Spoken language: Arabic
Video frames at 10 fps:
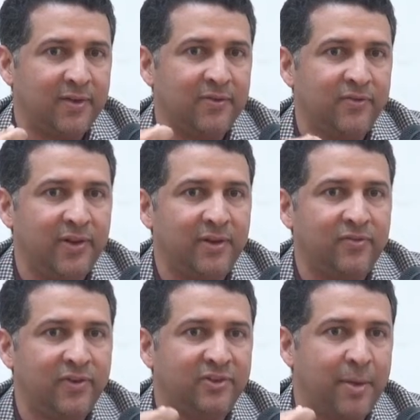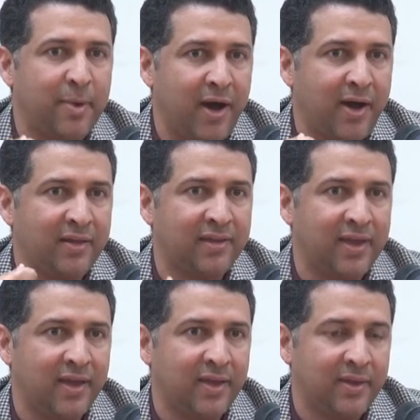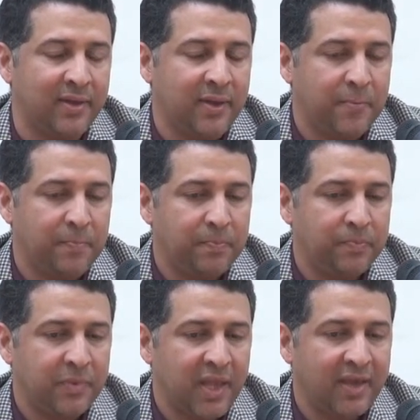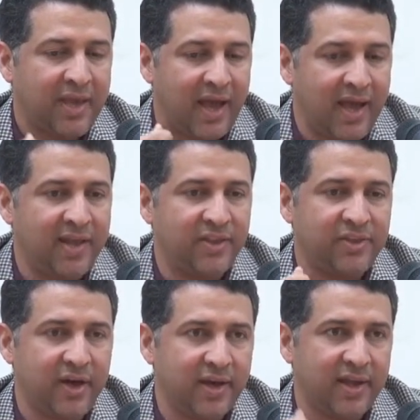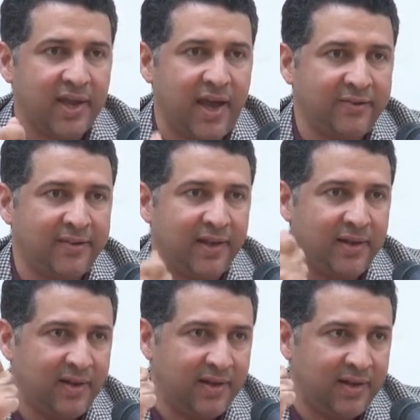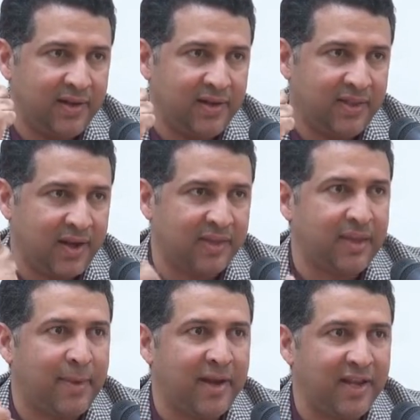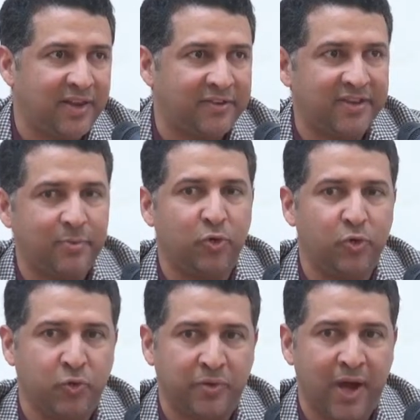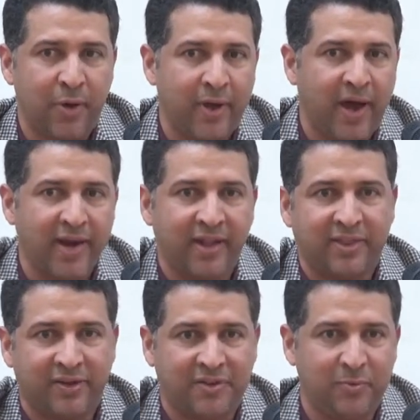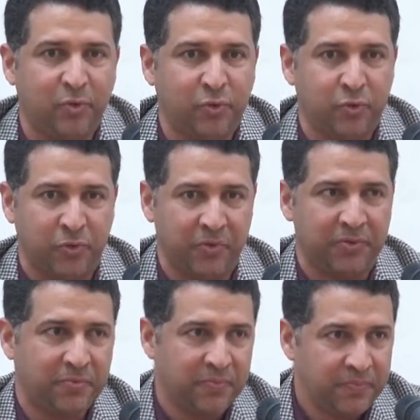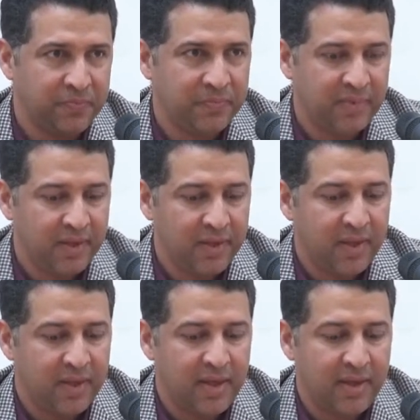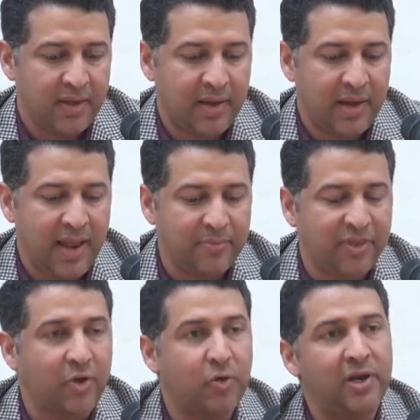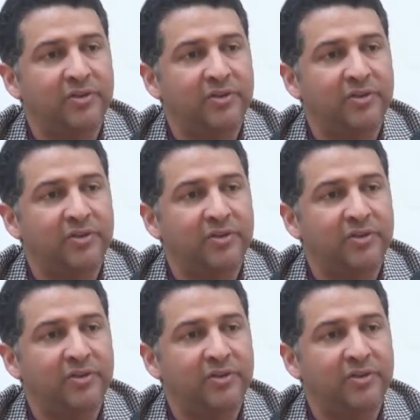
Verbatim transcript: في في الجماعات ك كحدث تاريخي حصل يترتب عليه ترسيم حدود او اعاده ترسيم حدود آه، لم تكن